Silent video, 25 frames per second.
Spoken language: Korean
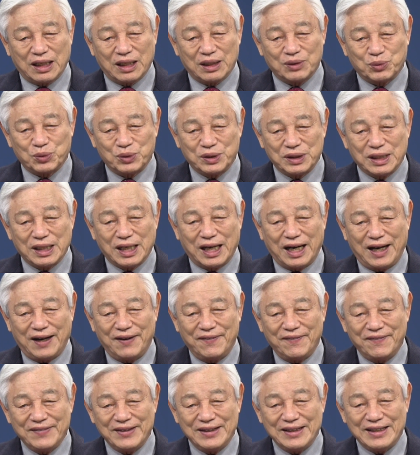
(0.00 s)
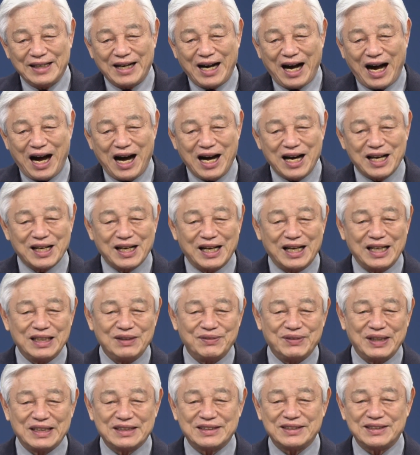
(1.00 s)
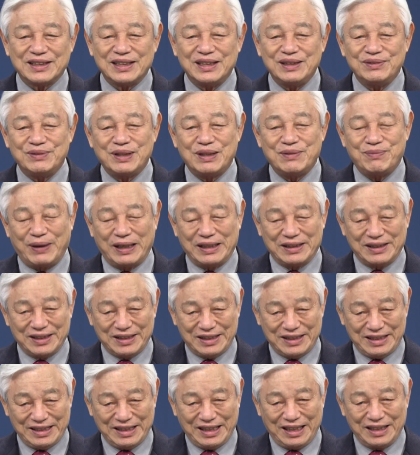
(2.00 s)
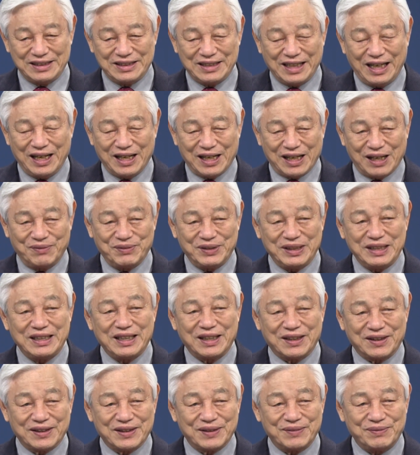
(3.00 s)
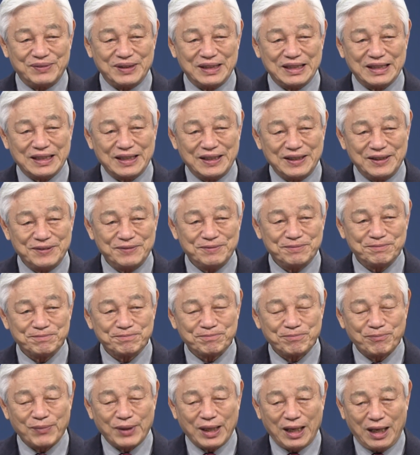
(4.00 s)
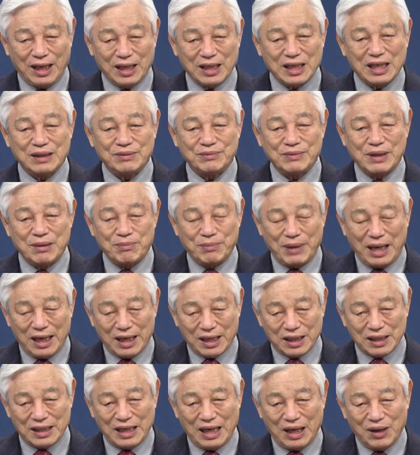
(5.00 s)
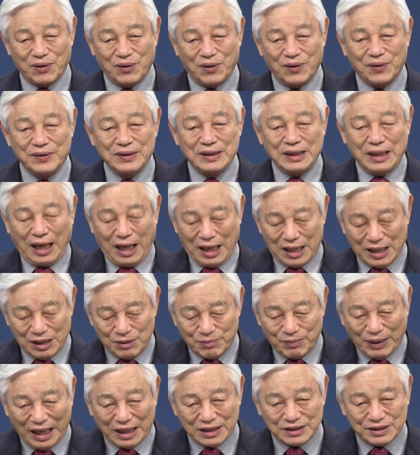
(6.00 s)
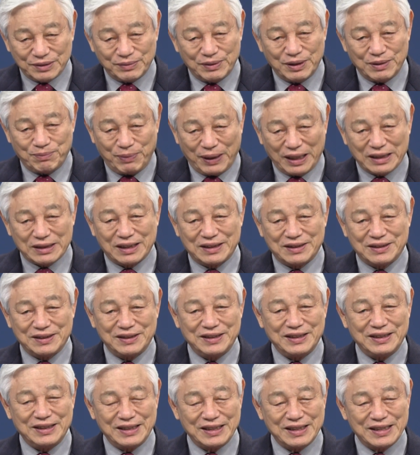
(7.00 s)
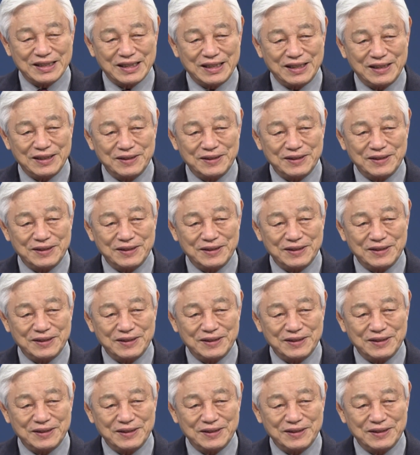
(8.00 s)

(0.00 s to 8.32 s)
우리가 하나님의 쓰임을 받는 귀한 사람이 되는 겁니다. 하나님의 말을 하고 하나님의 말씀을 받아들이니까.